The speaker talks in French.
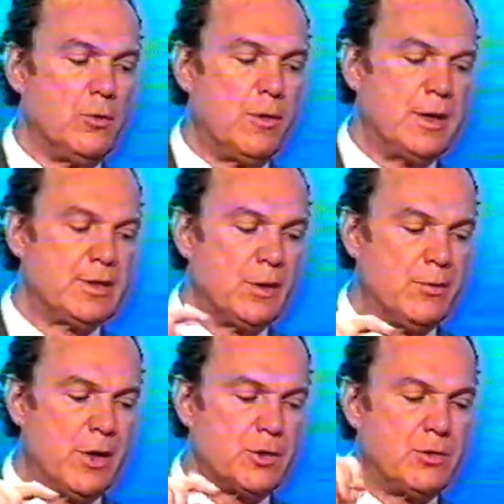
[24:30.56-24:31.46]
20 et
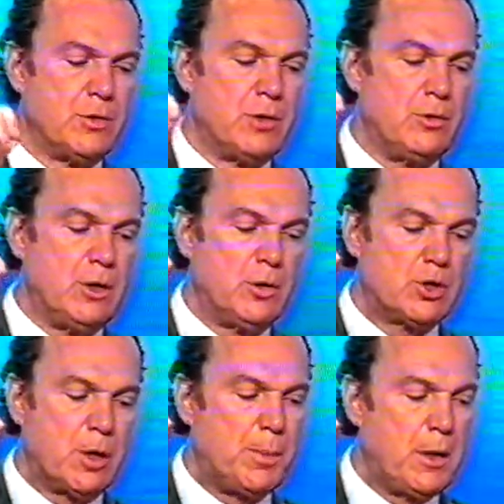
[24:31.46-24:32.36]
120. Je suis étudié dans
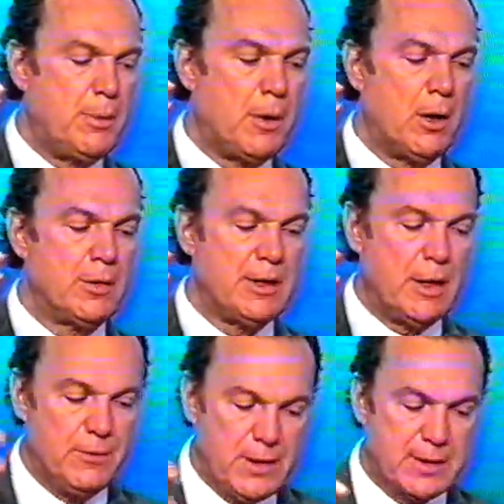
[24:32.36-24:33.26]
chaque pays par un
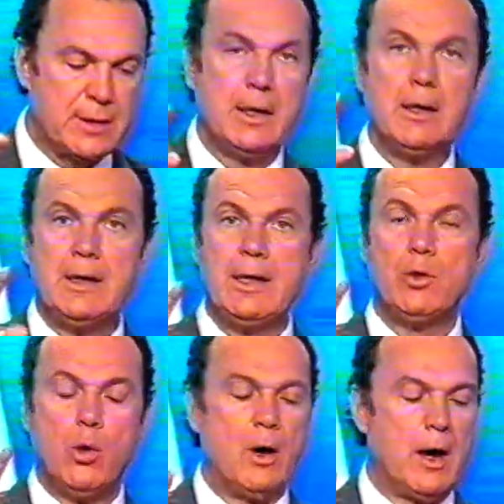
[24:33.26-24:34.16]
service
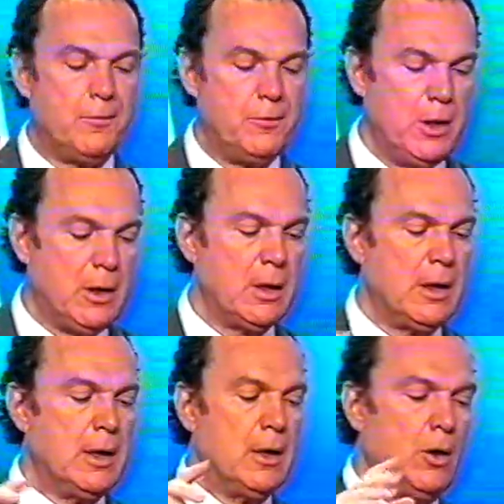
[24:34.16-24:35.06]
hydrographique.
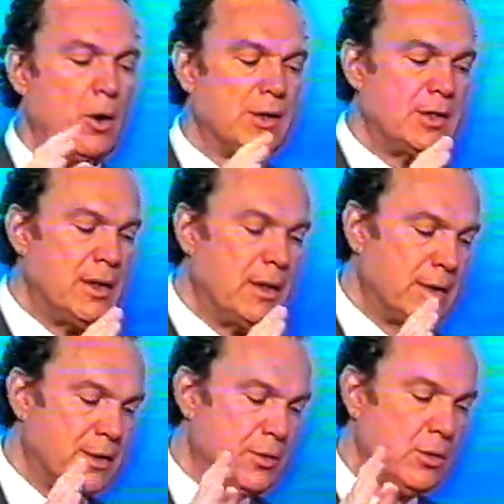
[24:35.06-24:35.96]

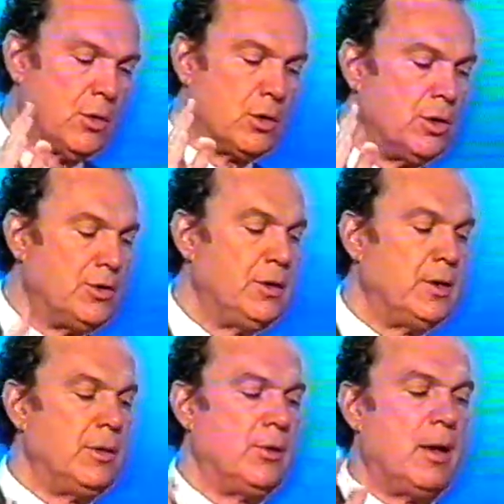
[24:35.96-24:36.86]
Oscillation
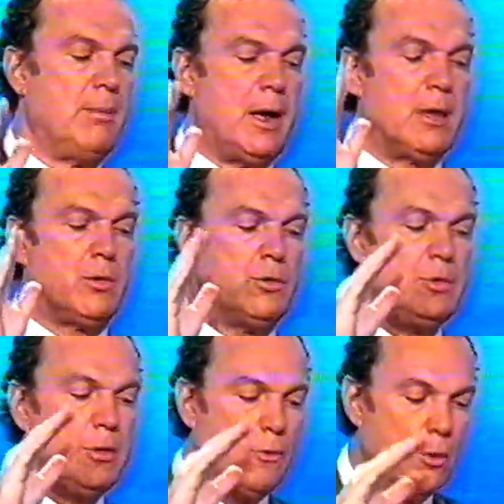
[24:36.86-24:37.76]
quotidienne de la mer dont le
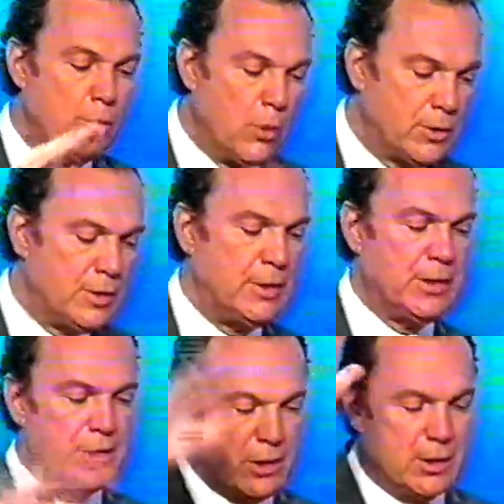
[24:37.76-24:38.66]
niveau monte et
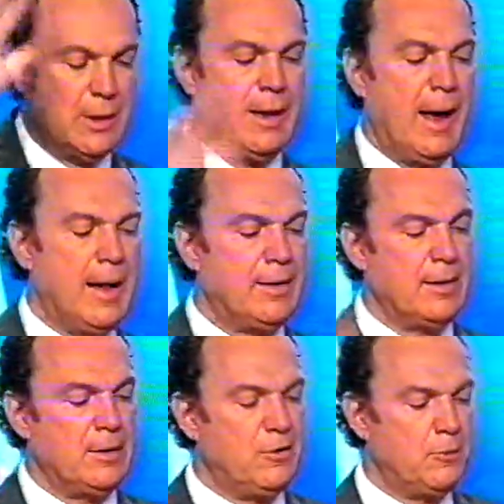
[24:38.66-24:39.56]
descend
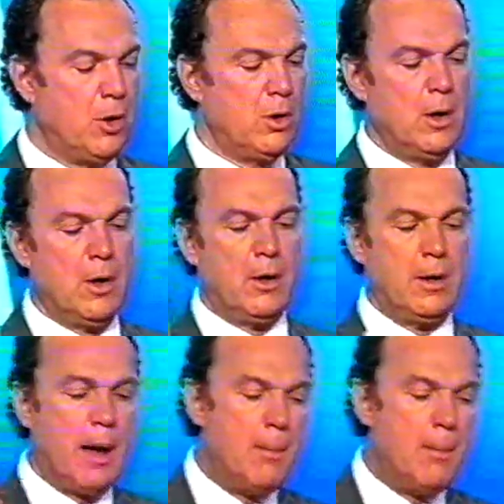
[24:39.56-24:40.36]
alternativement. La